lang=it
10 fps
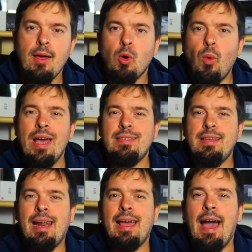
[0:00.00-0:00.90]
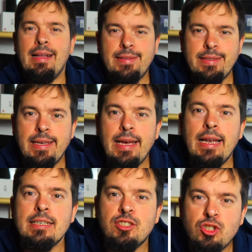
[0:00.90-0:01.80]
Questa ragazzi è
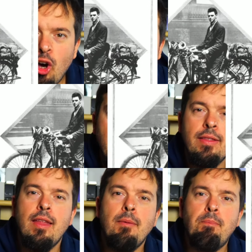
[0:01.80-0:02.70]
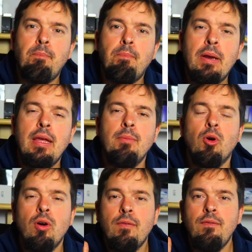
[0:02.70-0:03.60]
la storia del
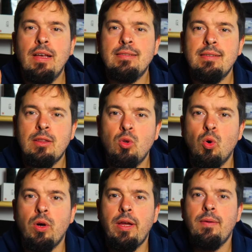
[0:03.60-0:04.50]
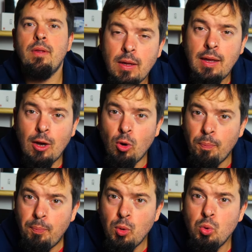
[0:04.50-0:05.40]
primo viaggiatore che ha
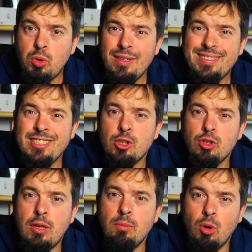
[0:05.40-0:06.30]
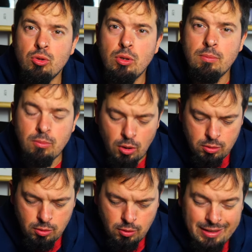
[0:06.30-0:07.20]
compiuto il giro del mondo in
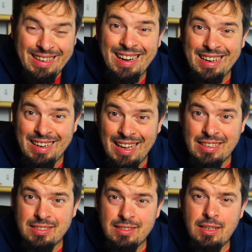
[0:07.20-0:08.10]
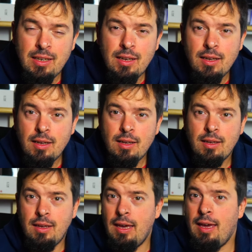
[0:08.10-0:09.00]
moto, Carl Clancy,
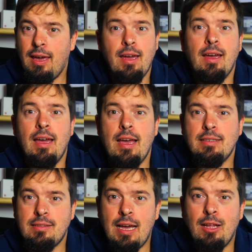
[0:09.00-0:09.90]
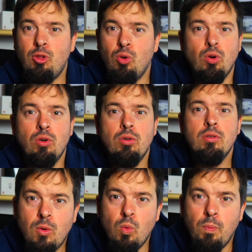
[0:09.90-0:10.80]
che è stato
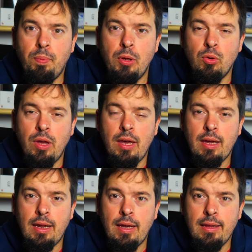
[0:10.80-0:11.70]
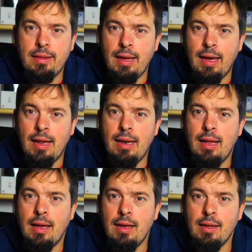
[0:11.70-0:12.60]
un pioniere del
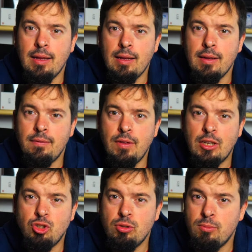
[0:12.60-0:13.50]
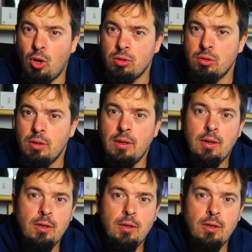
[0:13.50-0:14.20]
eh, viaggio in moto.